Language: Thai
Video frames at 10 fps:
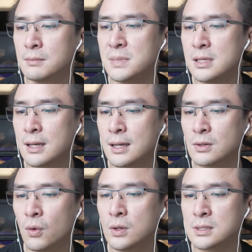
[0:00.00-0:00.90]
มีการ
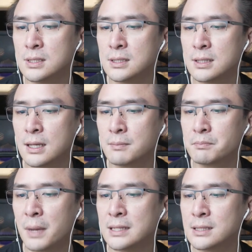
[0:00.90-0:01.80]
โอนเงินเนี่ย
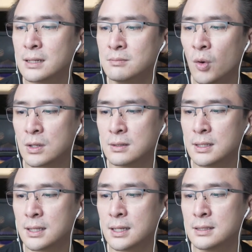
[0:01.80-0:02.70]
ไปทั้งหมด
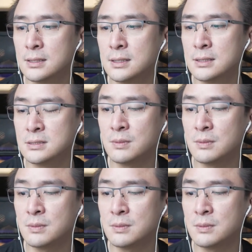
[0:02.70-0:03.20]
นะฮะสิบ